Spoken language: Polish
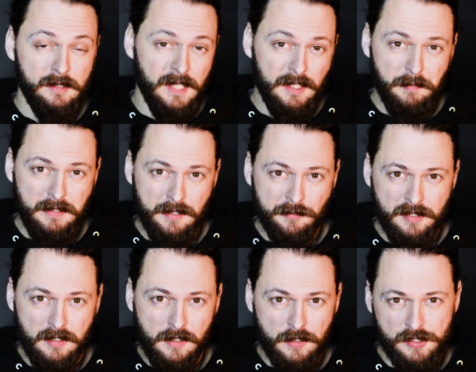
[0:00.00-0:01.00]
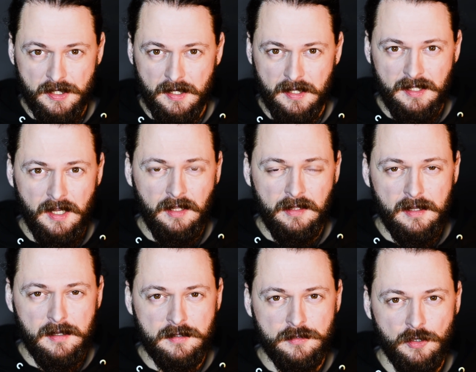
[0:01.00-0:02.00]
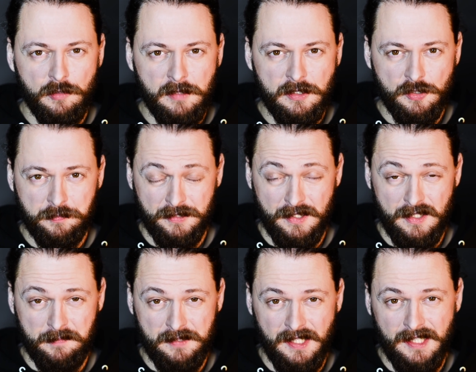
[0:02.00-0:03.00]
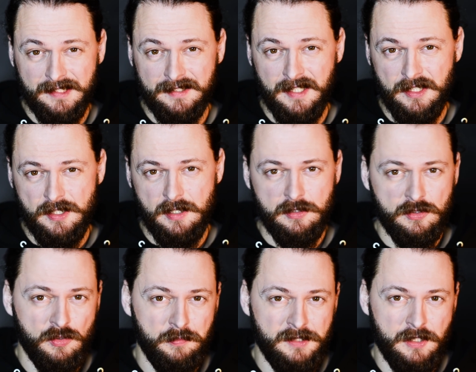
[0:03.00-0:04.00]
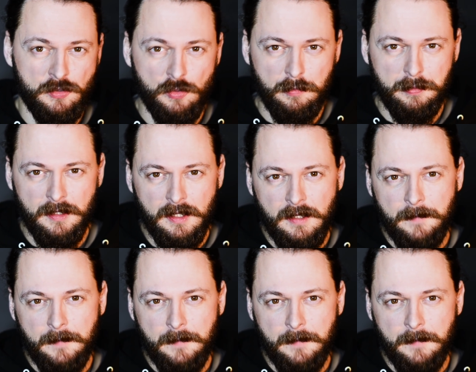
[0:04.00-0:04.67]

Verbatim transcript: Nadmienię tylko, że nie interesują mnie subskrypcje na zasadzie sub za sub,